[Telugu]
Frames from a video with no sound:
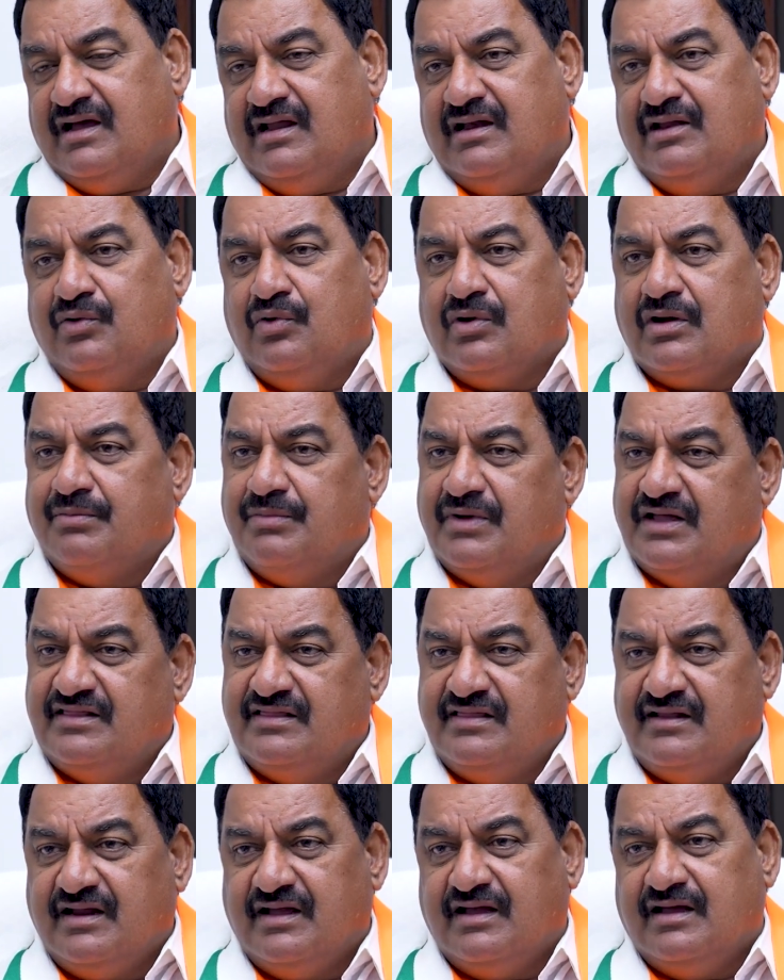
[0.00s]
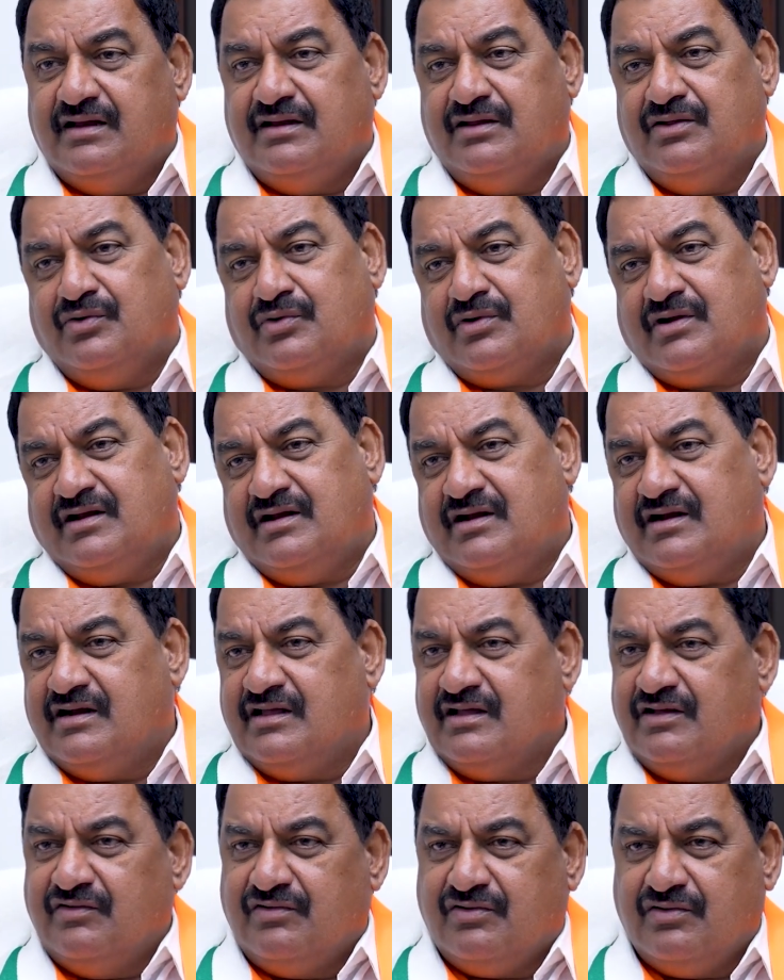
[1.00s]
కానీ ఒక మంత్రి కానీ ఎవరన్నా
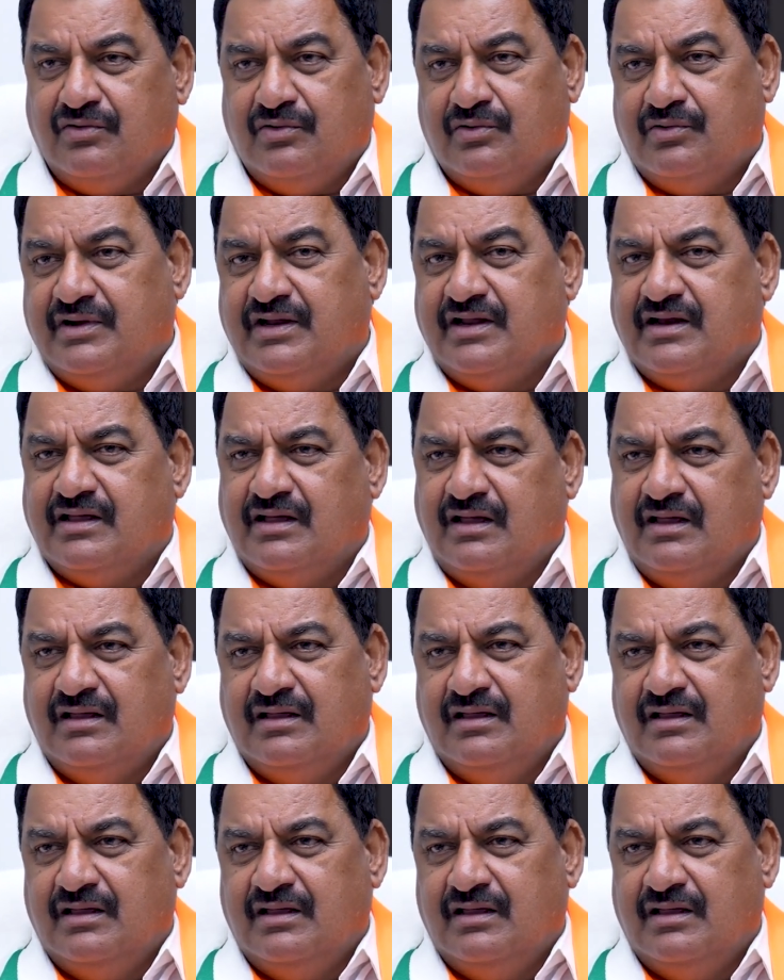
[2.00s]
అడిగేటోళ్ళు ఉండేనా